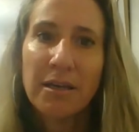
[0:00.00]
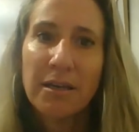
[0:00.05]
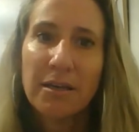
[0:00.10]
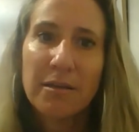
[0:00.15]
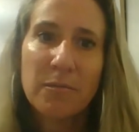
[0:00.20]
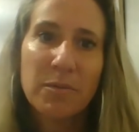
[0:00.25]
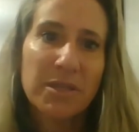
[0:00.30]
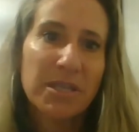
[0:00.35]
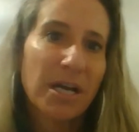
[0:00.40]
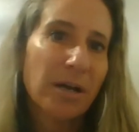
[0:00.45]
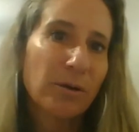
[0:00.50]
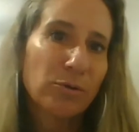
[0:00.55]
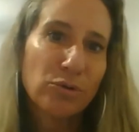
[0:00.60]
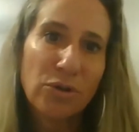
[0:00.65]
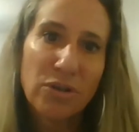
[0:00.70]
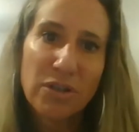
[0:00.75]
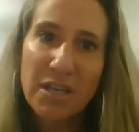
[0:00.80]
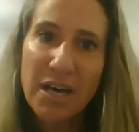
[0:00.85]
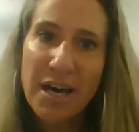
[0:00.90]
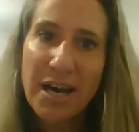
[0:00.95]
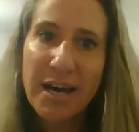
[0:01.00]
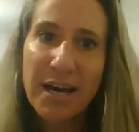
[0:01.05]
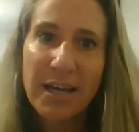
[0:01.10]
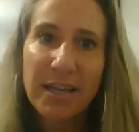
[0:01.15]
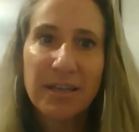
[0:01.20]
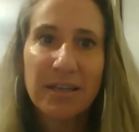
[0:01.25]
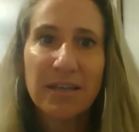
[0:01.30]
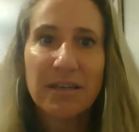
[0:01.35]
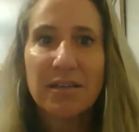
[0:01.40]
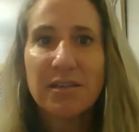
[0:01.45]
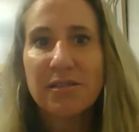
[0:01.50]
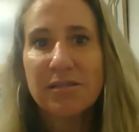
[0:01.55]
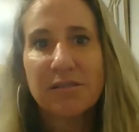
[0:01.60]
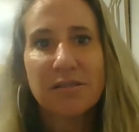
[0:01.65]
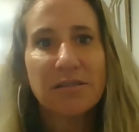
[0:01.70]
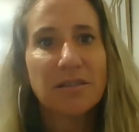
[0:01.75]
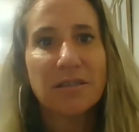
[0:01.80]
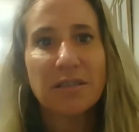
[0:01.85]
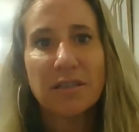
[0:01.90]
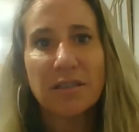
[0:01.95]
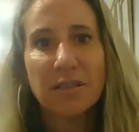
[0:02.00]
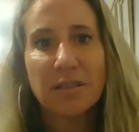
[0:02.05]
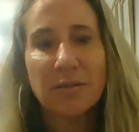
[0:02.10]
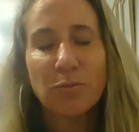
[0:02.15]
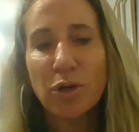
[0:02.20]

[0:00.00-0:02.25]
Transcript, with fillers: invitar autoridades y,